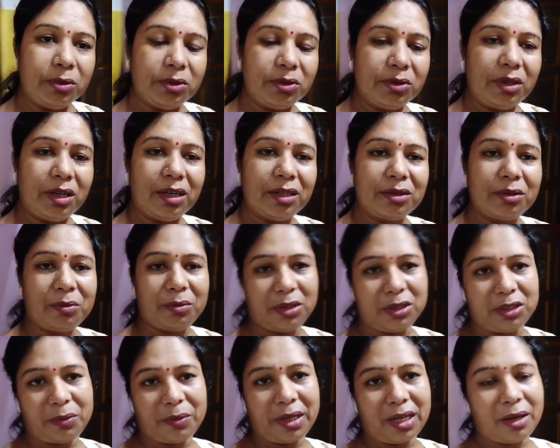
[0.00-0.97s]
বন্ধুরা
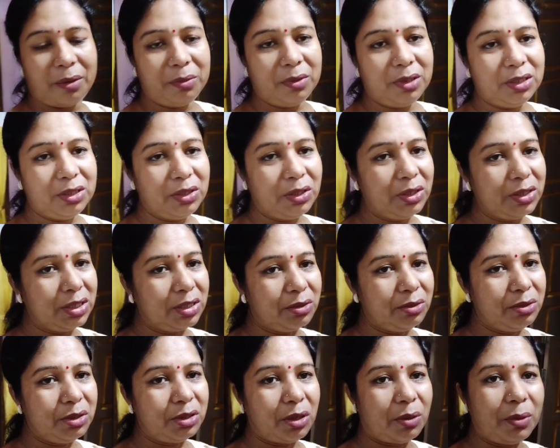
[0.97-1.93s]
তোমরা সবাই কেমন আছো আশা
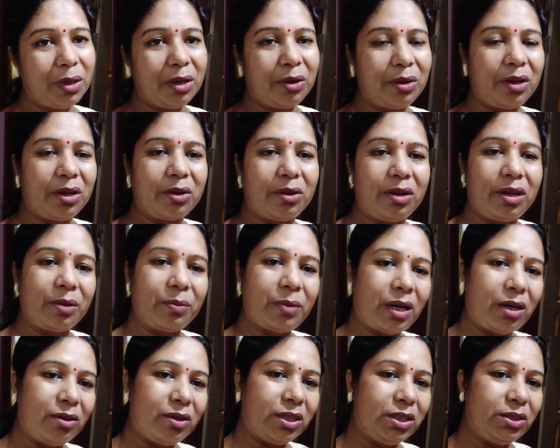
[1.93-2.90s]
করি সবাই অনেক অনেক
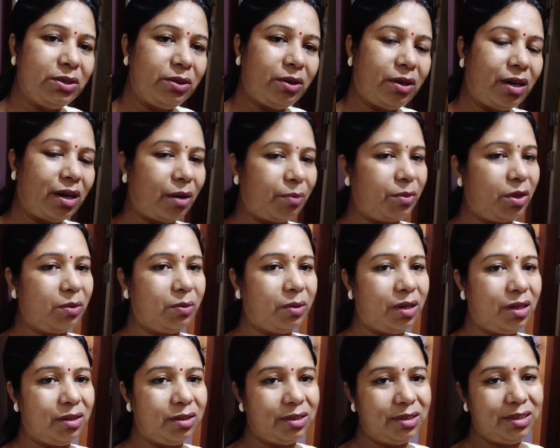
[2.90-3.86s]
ভালো আছো আর আমিও
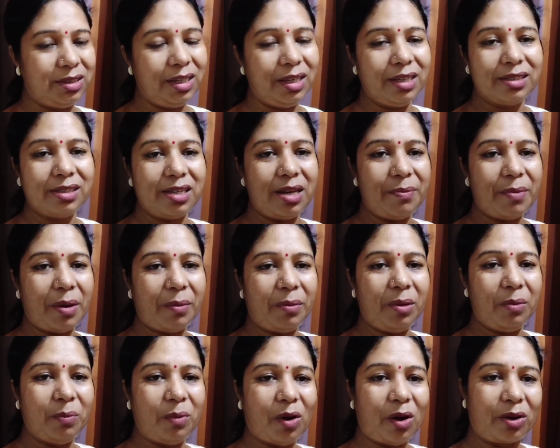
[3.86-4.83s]
ভালো আছি এসপি
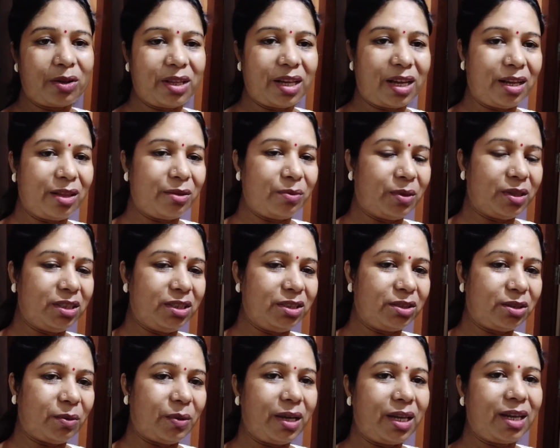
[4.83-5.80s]
ফ্যামিলি ব্লগ থেকে তোমাদের
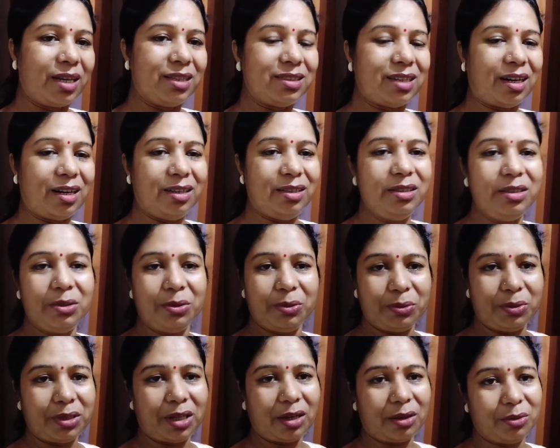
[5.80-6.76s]
সবাইকে জানাই
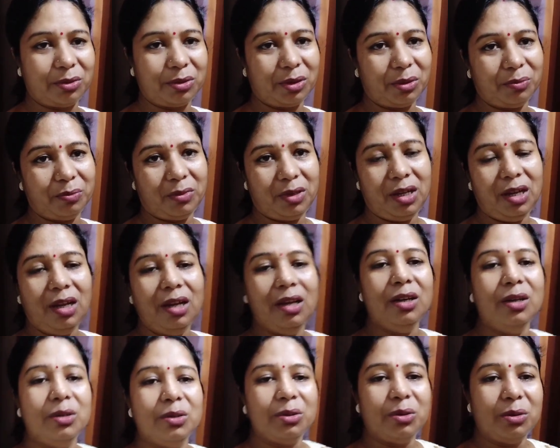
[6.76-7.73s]
সুস্বাগতম
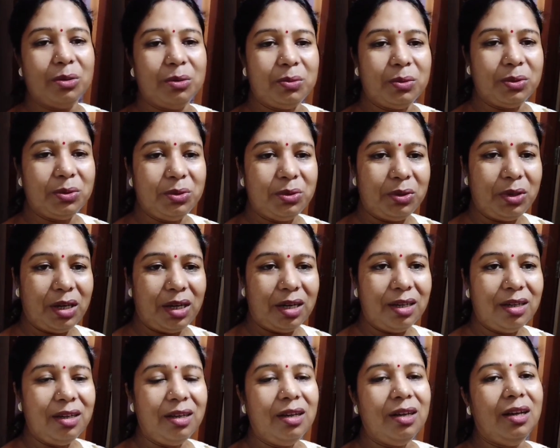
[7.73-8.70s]
তো বন্ধুরা
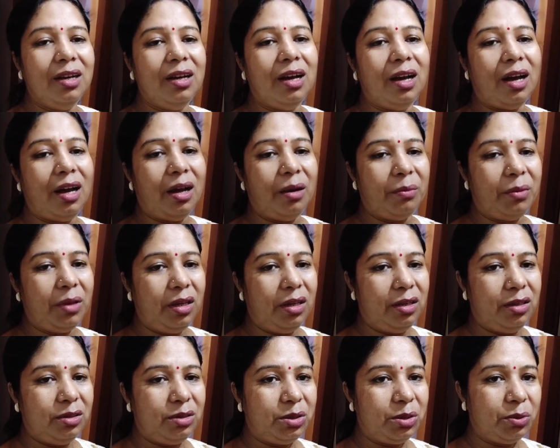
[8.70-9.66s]
আমি
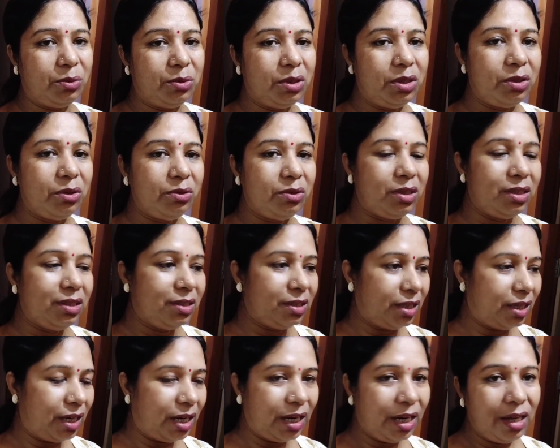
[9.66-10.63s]
সন্ধে টন্ধে
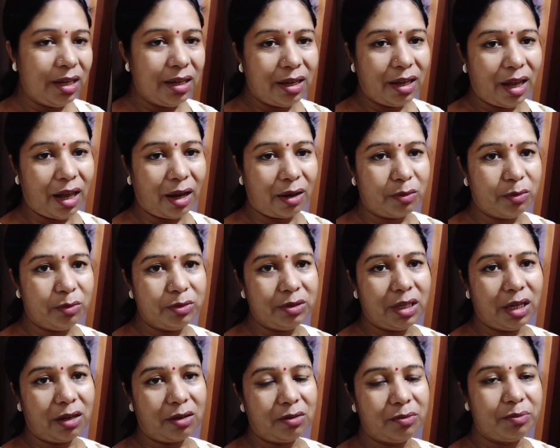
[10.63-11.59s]
জেলে এখন
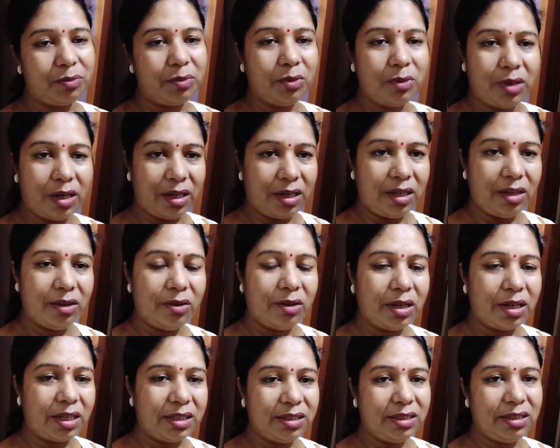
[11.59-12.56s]
দেখো পুরো রেডি
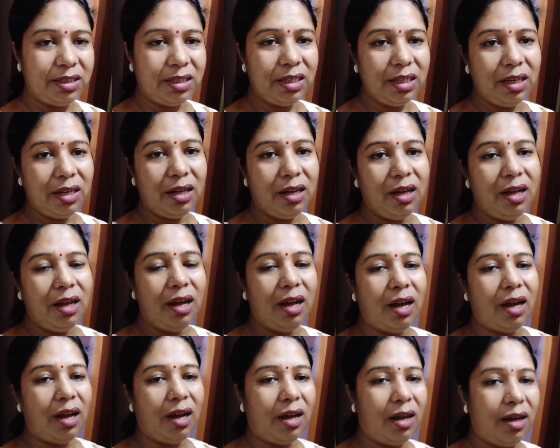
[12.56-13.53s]
হয়ে গেছি
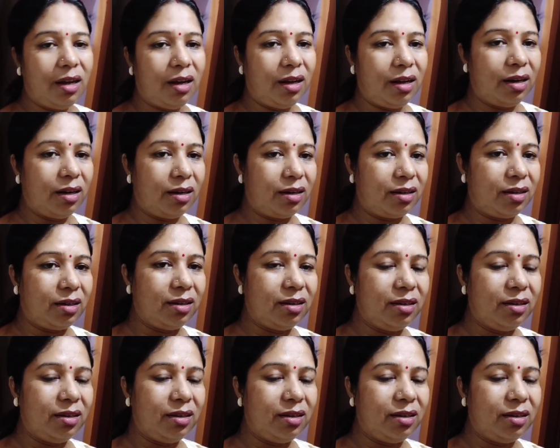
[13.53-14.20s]
আর